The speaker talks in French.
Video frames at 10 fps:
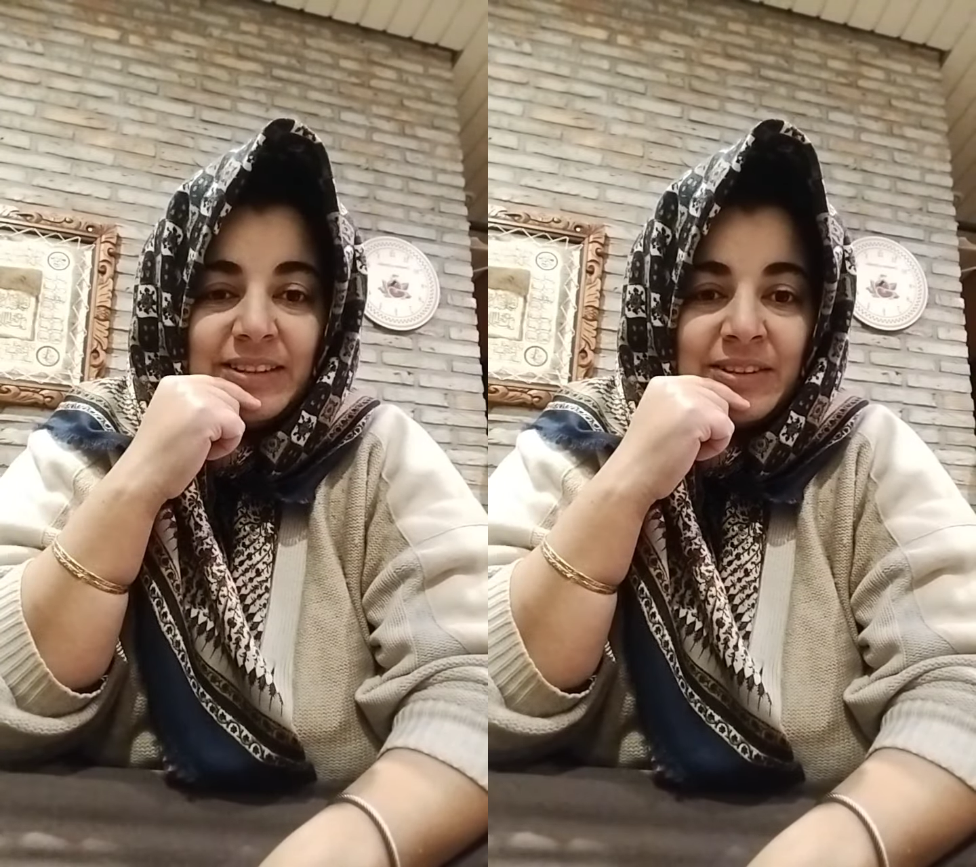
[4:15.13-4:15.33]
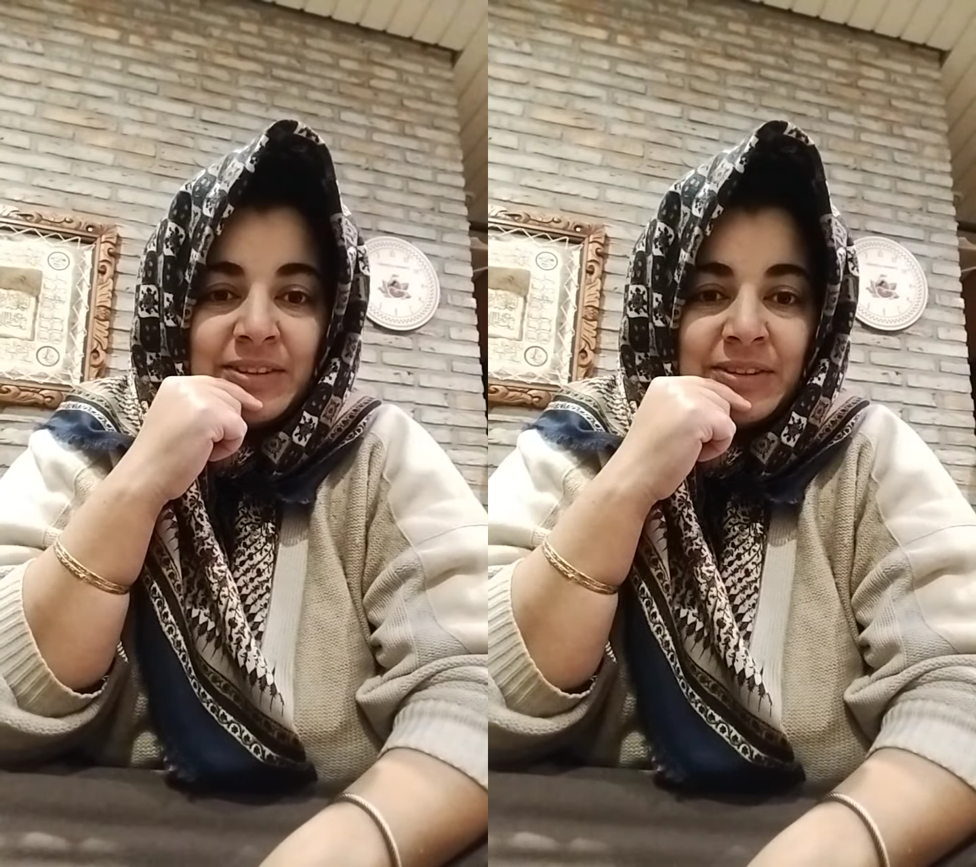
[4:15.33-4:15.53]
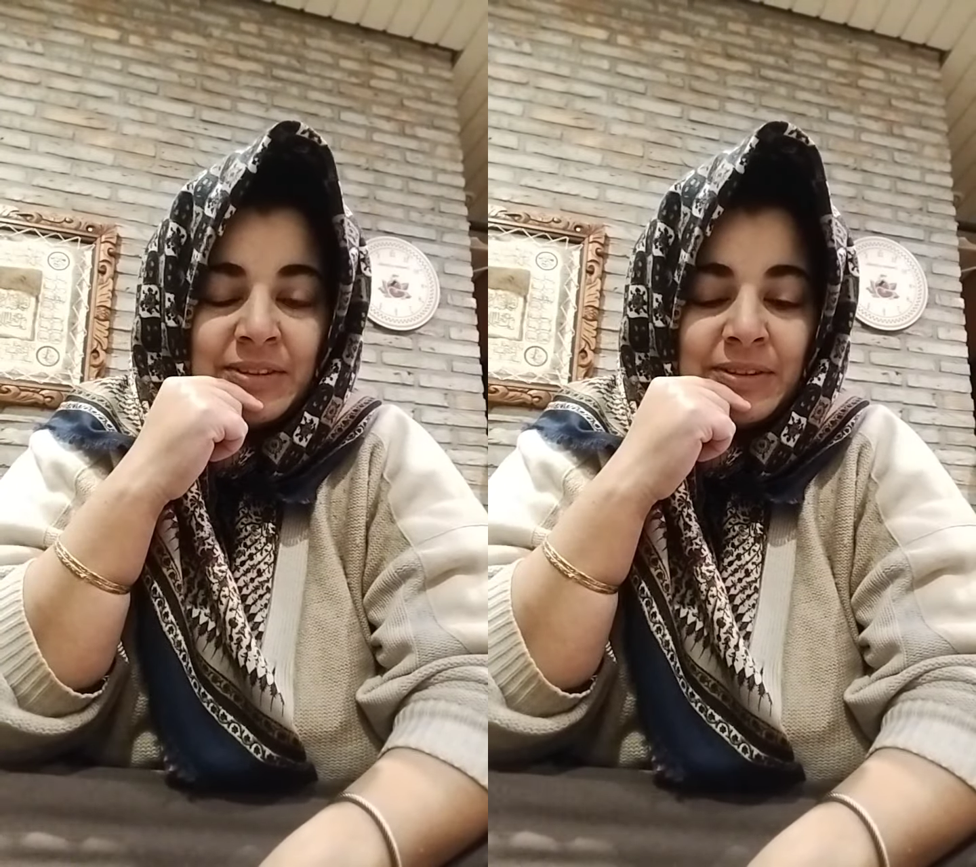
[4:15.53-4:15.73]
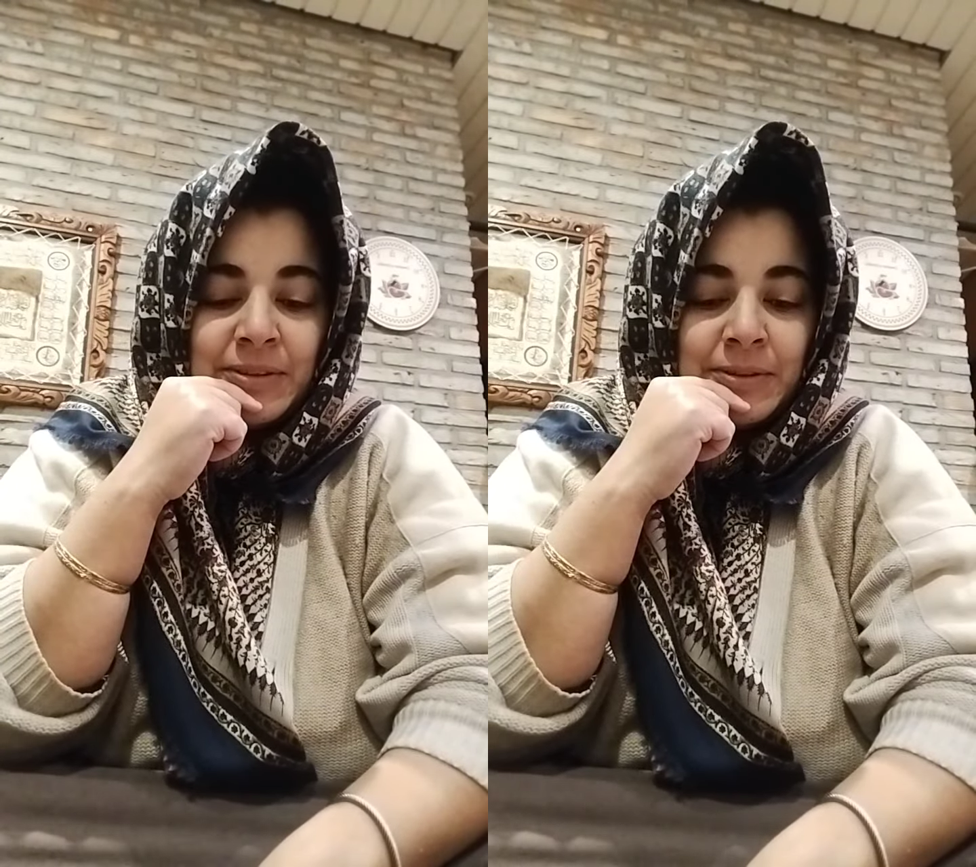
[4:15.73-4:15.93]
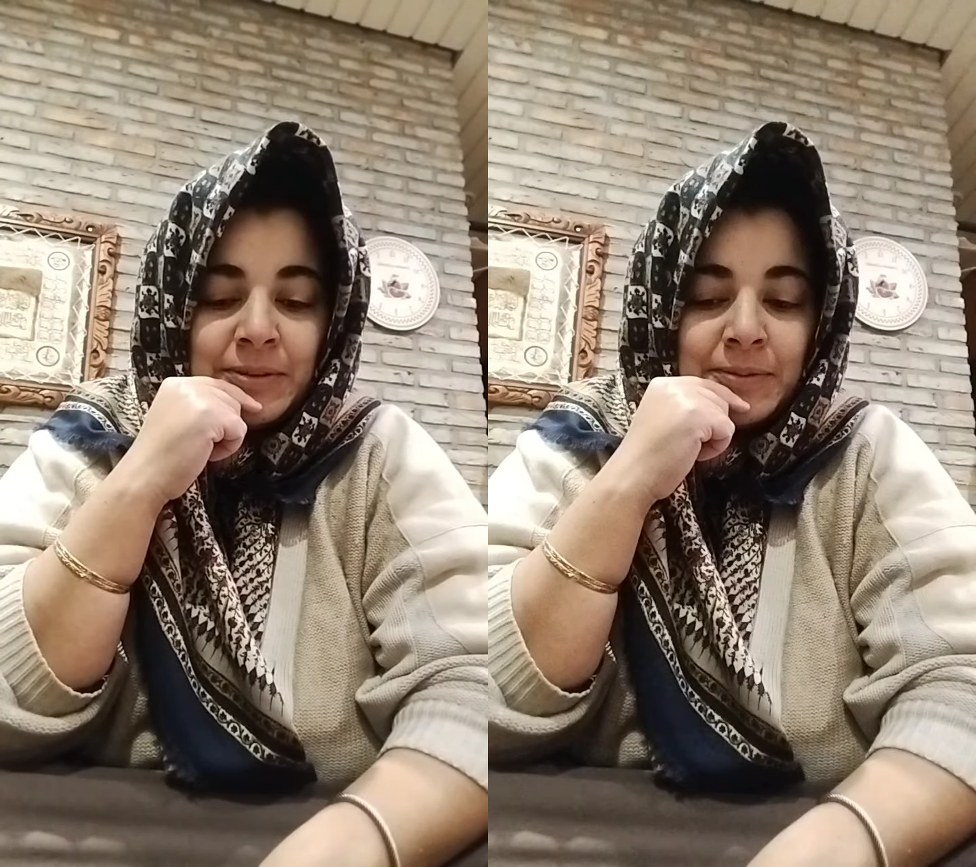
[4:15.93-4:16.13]

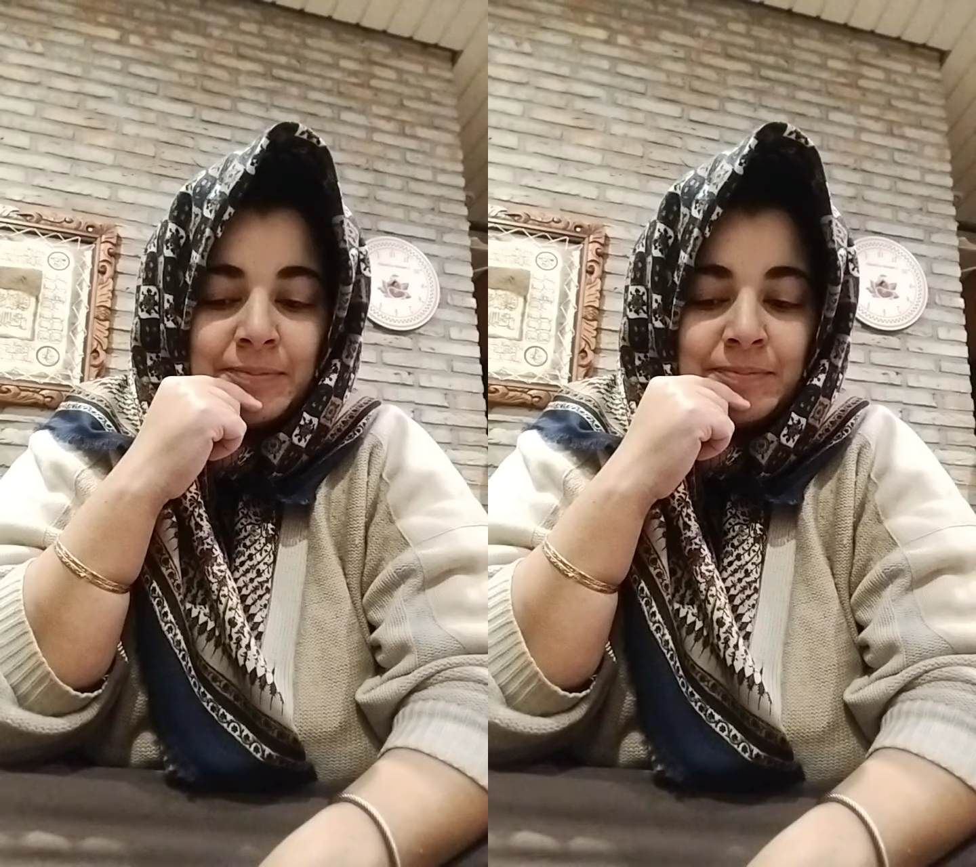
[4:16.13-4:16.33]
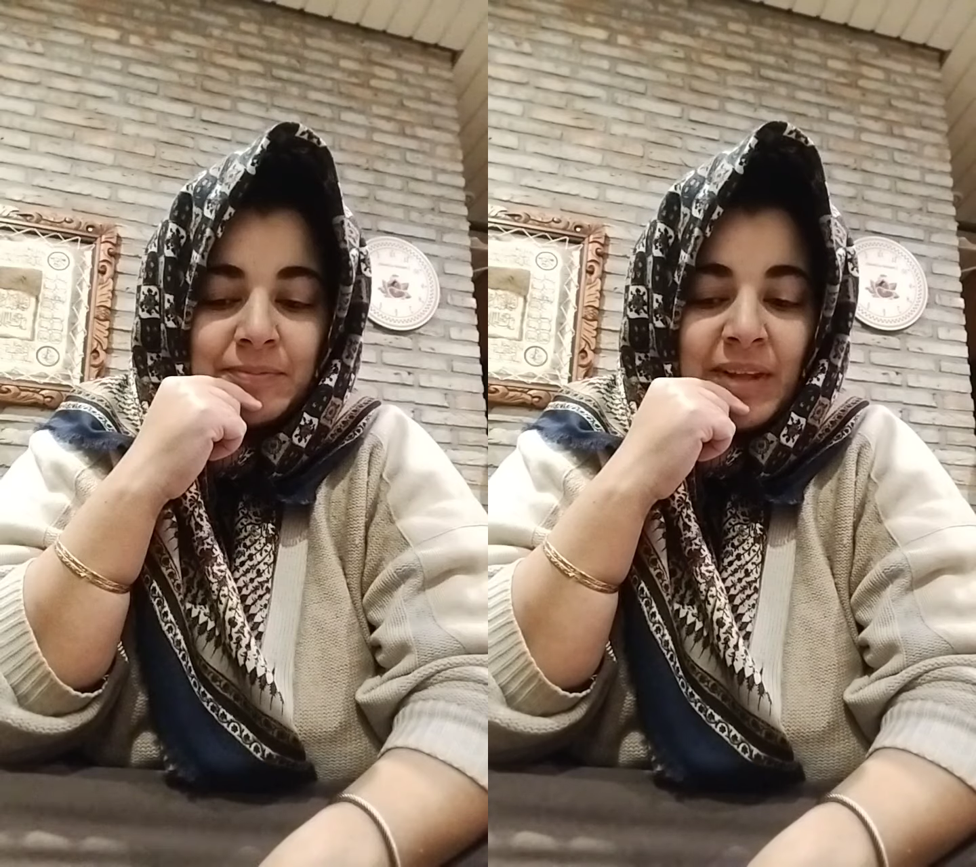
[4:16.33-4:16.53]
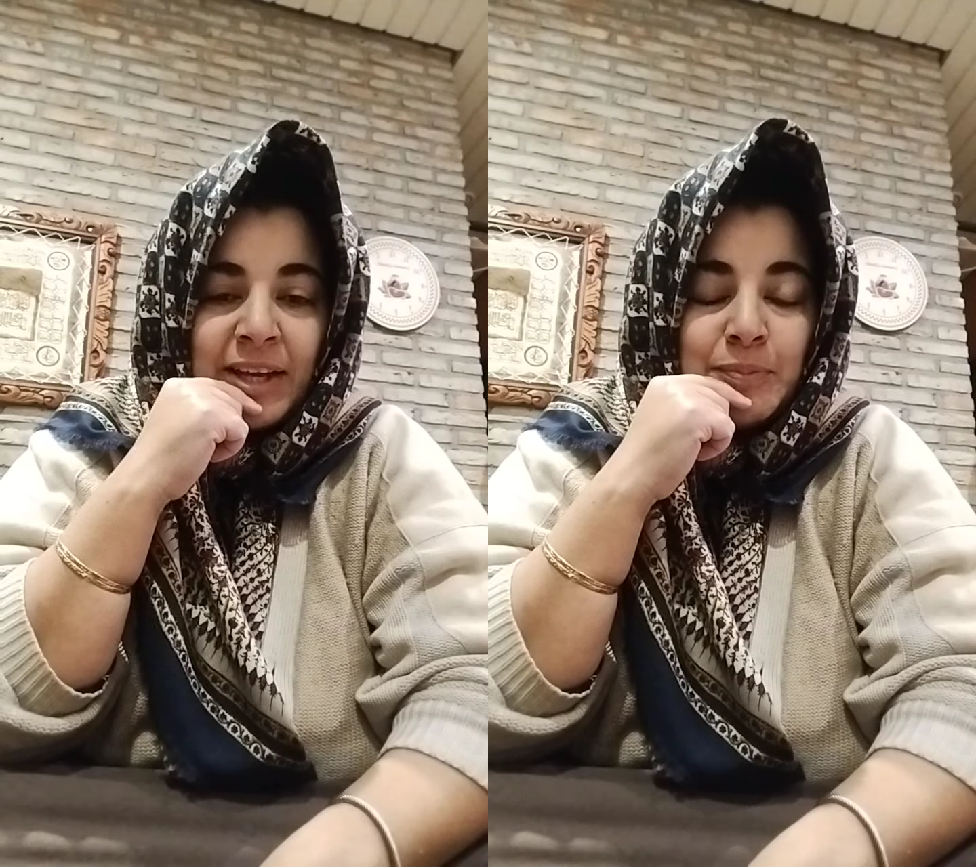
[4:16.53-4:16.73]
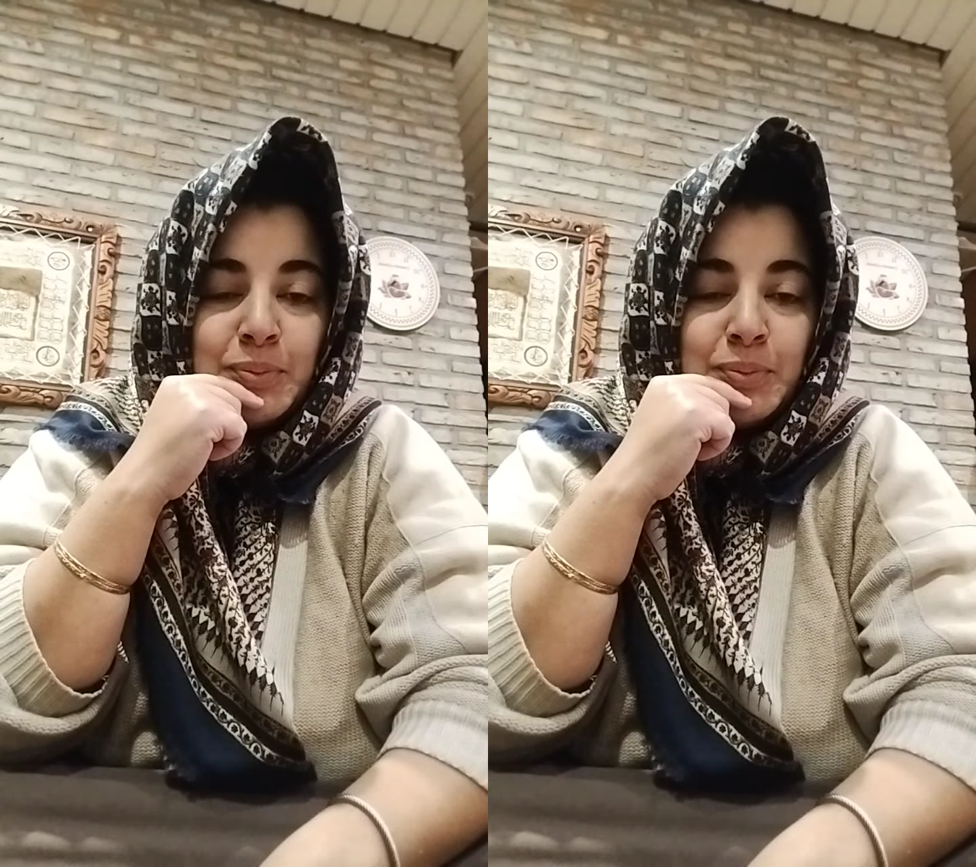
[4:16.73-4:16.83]
euh, à une